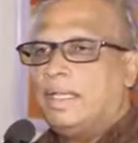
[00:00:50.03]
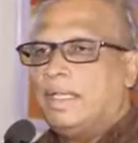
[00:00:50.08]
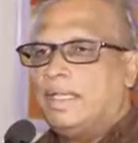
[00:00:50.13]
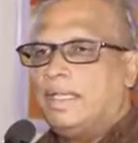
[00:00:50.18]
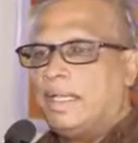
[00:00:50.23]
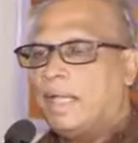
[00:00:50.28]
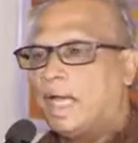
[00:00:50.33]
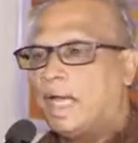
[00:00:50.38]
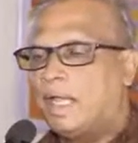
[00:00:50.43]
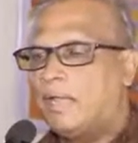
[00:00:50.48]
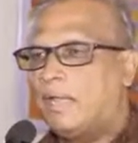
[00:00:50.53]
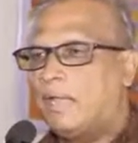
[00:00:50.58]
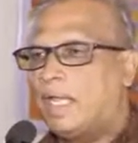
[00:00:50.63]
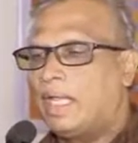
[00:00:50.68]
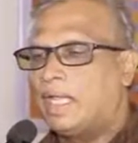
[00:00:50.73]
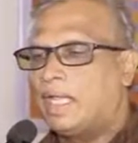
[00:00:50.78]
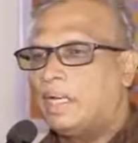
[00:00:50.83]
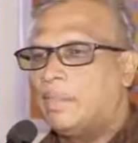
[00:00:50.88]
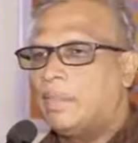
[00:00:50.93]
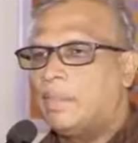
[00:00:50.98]
இதுகால
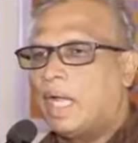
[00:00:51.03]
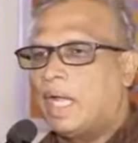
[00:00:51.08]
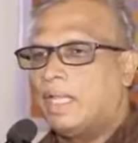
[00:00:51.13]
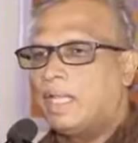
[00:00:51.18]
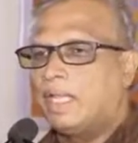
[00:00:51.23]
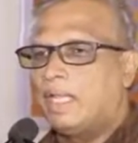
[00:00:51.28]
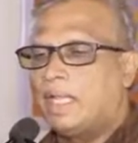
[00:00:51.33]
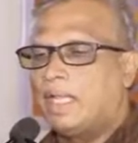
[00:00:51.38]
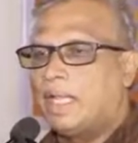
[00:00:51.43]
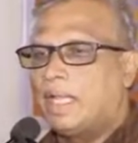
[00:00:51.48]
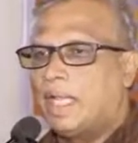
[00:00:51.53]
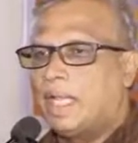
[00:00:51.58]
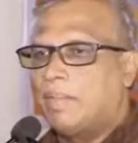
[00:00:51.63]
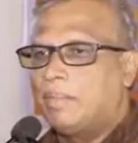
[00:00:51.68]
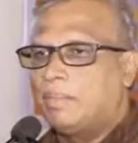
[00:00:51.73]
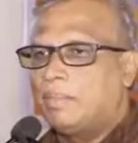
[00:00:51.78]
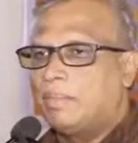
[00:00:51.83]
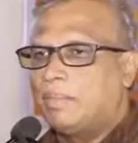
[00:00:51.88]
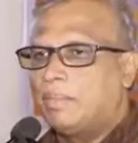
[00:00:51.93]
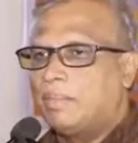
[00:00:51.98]
வரைக்கும்
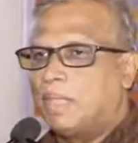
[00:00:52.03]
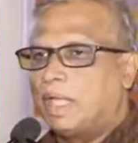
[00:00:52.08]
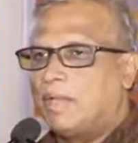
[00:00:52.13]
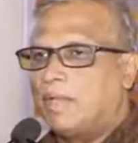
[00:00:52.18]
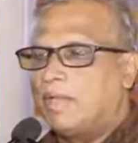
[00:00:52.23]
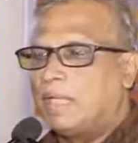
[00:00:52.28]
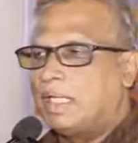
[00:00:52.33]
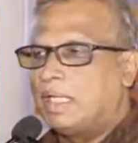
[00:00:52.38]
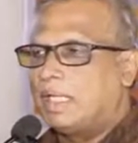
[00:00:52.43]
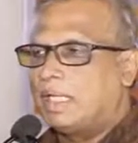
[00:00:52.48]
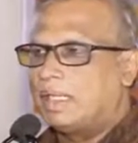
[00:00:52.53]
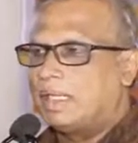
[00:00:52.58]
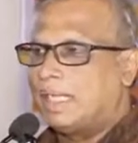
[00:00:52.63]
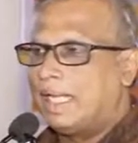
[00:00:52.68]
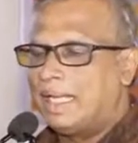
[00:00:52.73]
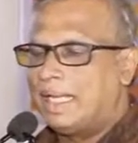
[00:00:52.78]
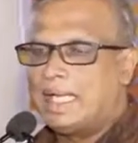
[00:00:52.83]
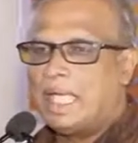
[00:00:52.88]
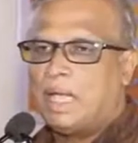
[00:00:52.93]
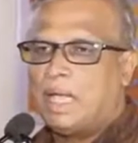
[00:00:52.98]
நடந்ததெல்லாம் அவர்களுக்கு
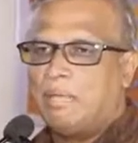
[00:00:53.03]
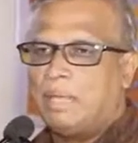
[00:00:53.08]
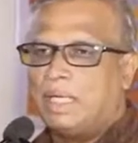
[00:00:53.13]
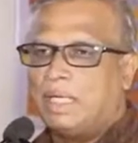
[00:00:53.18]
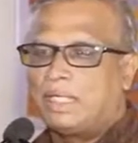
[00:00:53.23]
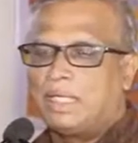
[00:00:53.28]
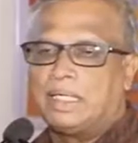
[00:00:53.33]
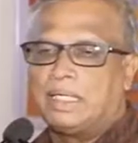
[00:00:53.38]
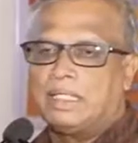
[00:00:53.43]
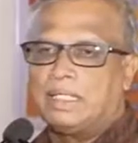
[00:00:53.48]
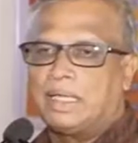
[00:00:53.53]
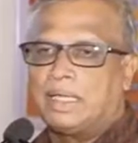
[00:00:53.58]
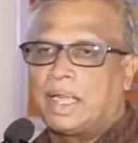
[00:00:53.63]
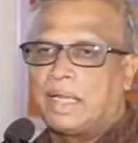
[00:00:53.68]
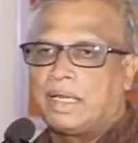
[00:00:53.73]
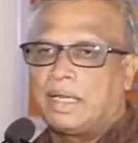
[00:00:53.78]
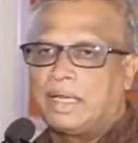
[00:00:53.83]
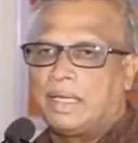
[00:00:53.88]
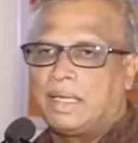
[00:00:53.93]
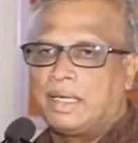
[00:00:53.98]
தெரியாமல்
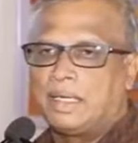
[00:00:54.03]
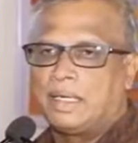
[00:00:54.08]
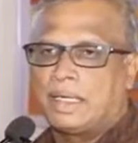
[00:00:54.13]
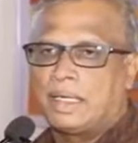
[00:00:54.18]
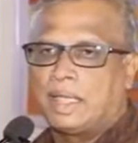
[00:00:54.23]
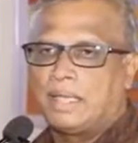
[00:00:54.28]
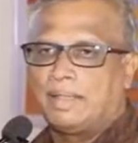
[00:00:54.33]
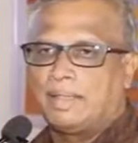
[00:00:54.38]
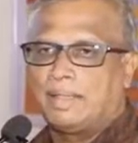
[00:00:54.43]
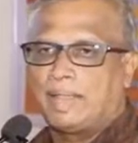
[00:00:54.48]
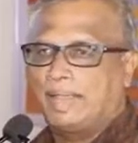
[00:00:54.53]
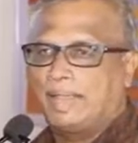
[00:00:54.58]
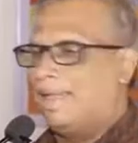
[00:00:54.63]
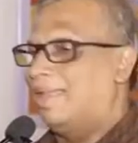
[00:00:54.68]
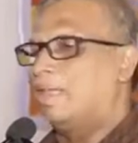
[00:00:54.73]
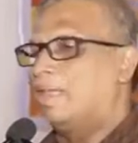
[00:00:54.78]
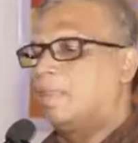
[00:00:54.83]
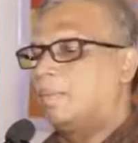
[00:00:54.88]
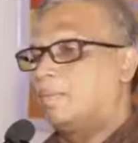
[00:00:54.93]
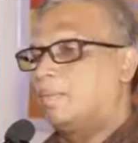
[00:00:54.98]
கேட்கிறார்கள் என்ற கருத்து அல்ல